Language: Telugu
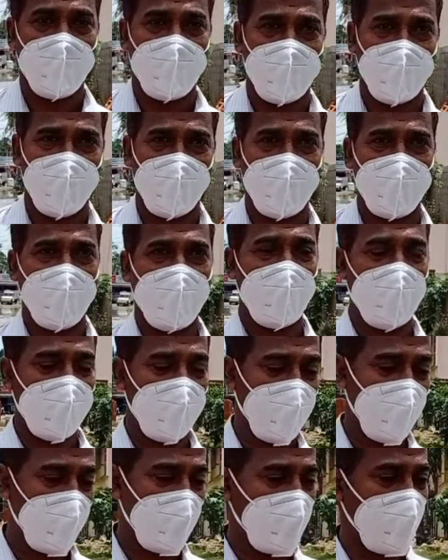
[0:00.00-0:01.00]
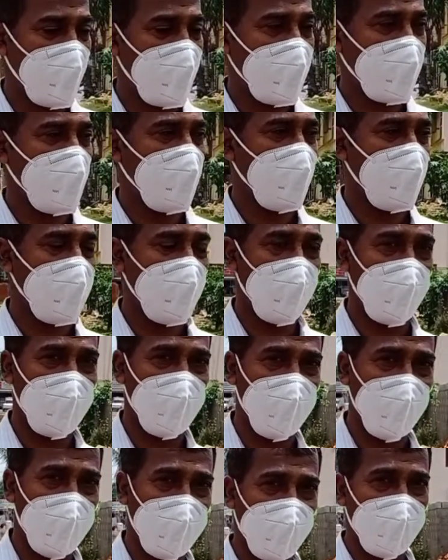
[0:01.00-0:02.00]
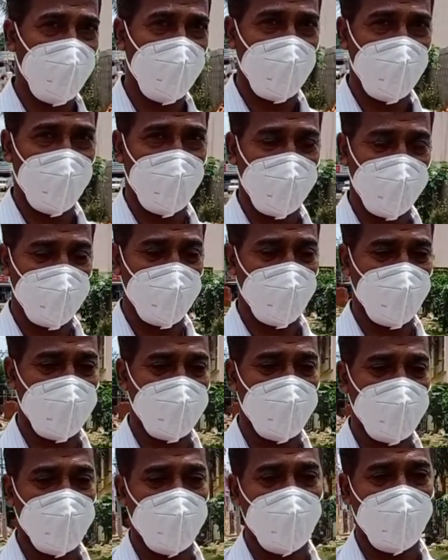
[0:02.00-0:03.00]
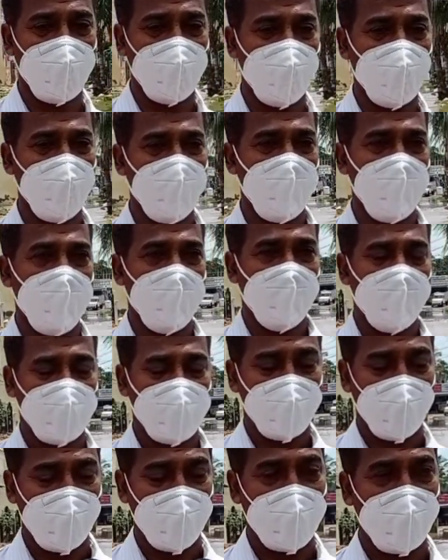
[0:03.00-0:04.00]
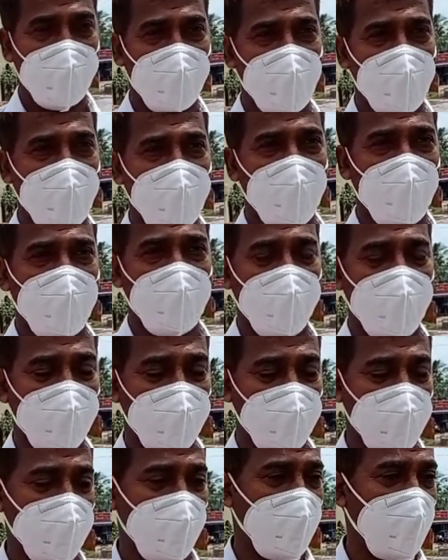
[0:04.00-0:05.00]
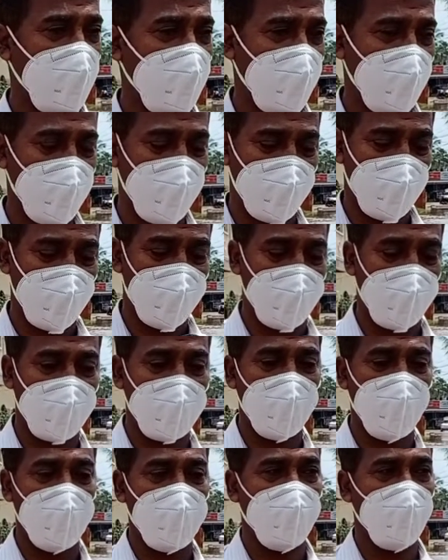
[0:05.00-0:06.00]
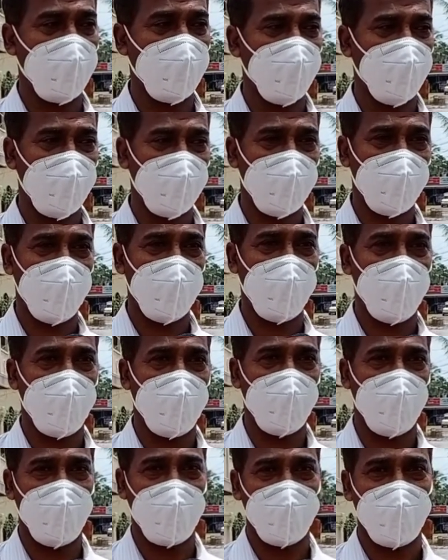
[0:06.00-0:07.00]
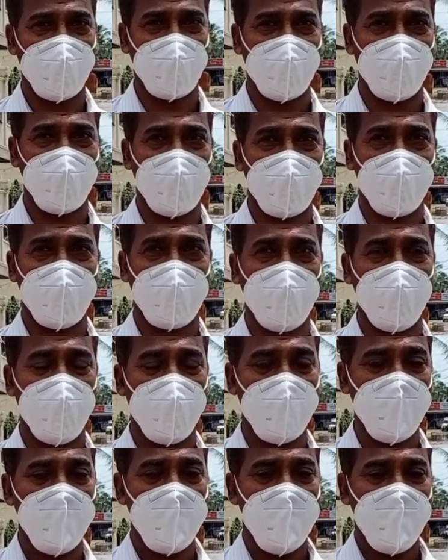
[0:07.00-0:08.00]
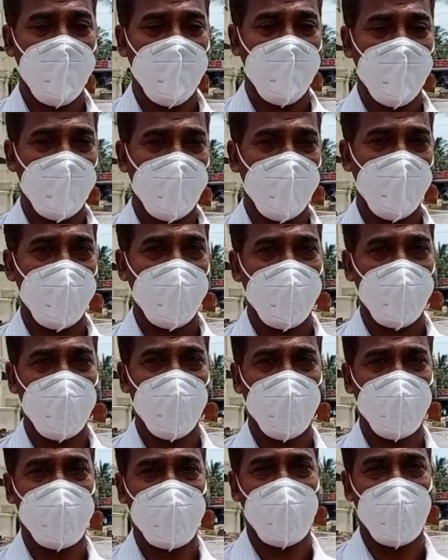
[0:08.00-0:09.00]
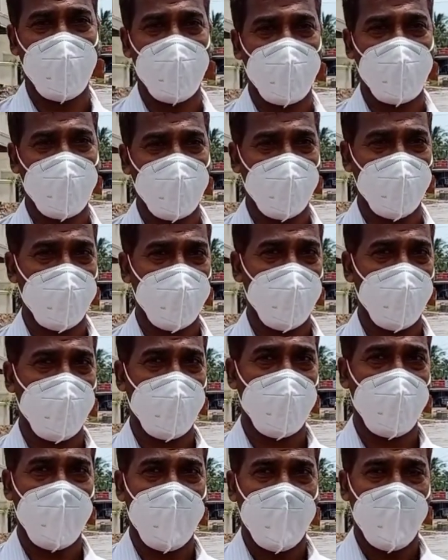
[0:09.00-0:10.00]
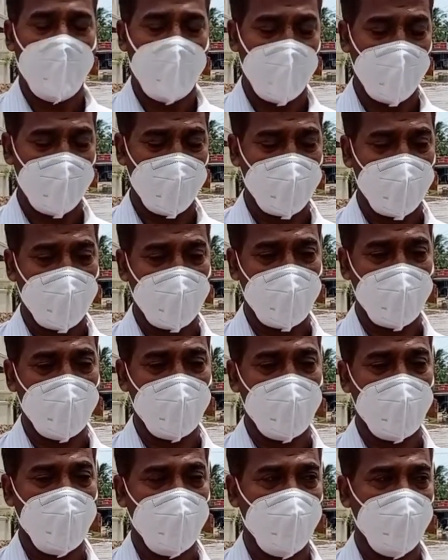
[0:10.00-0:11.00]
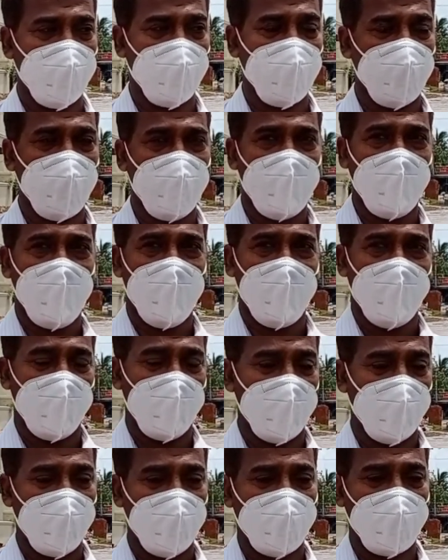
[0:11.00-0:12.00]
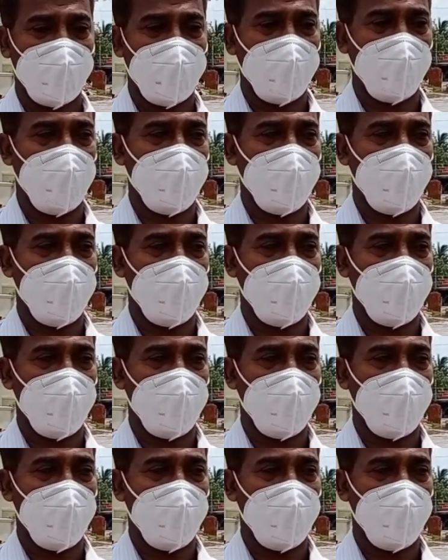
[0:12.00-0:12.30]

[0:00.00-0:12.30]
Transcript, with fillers: కాబట్టి ఎలాగో ఎలాగో బయటపడ్డాం అనుకుంటే ఇప్పుడు ఫస్ట్ ఫస్ట్ స్టార్టింగ్లోనే ఒక్క వర్షానికే ఇంత దారుణమైన పరిస్థితి ఏర్పడ్డది కాబట్టి దీన్ని దృష్టిలో పెట్టుకొని అధికార గణం ఎంత